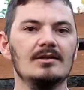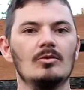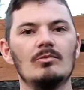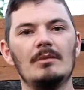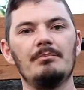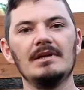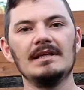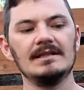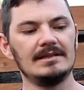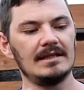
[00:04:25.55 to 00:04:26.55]
uma
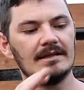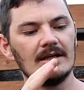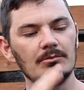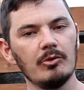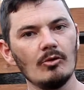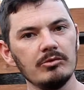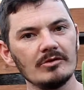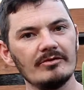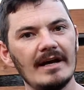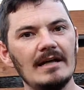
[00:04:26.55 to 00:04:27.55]
planta ter
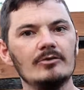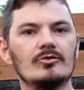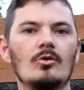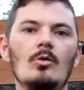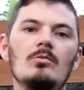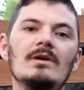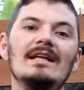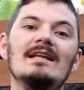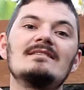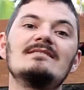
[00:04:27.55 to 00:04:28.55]
bulbos velhos com
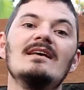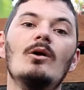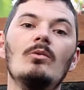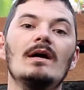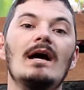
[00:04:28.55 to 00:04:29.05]
relação